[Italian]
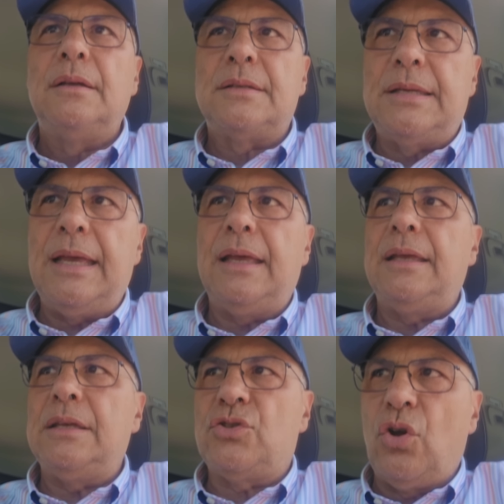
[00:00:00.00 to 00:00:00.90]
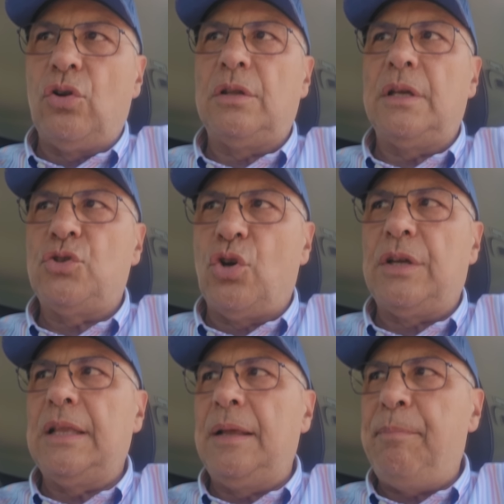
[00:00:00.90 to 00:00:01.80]
se i soldi e i
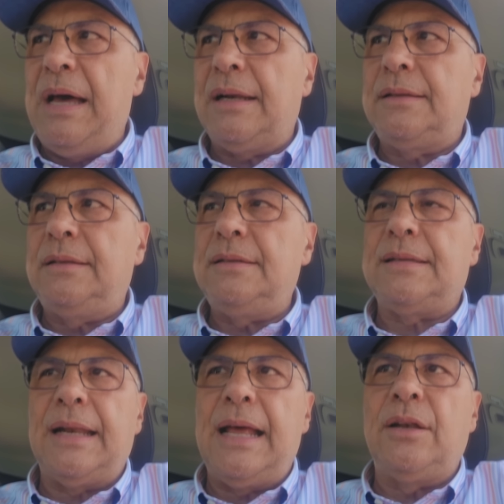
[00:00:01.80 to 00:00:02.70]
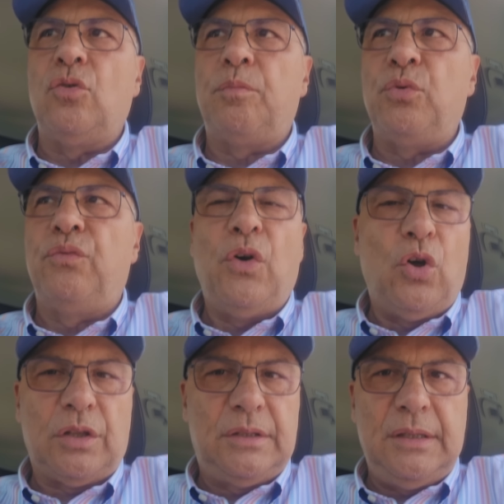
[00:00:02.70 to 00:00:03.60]
giochi delle parti saranno più
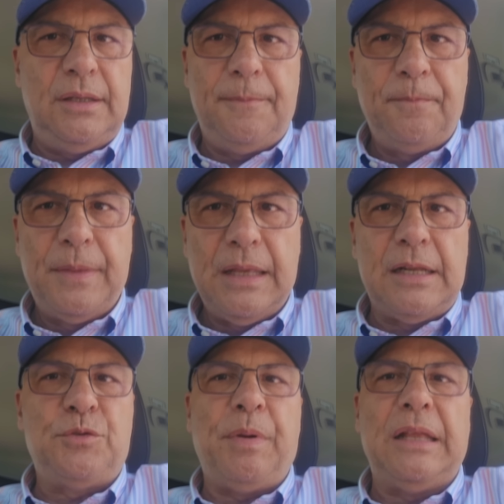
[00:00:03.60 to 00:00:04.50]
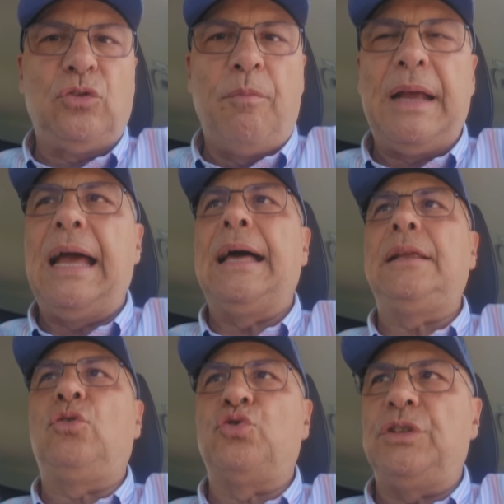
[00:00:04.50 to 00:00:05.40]
forti rispetto
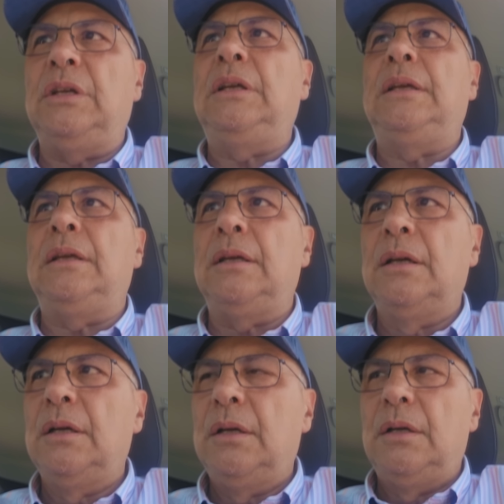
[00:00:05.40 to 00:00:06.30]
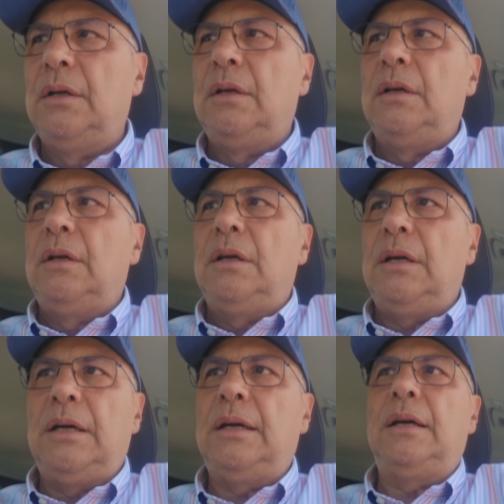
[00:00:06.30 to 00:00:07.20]
magari così
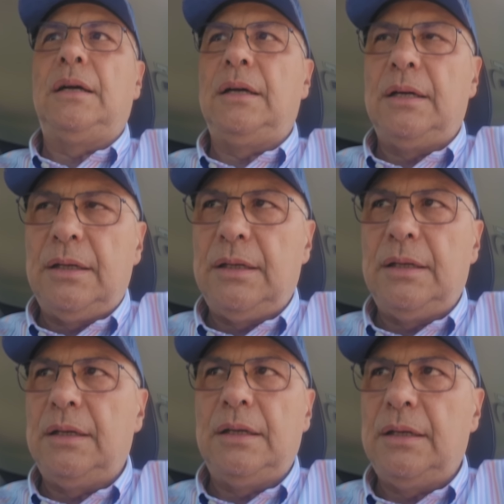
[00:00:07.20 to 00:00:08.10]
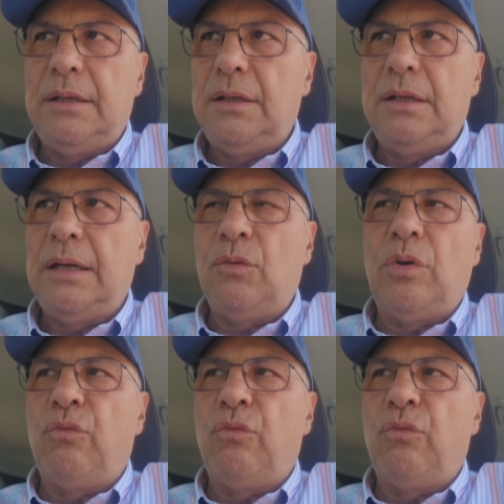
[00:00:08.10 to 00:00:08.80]
ah, a una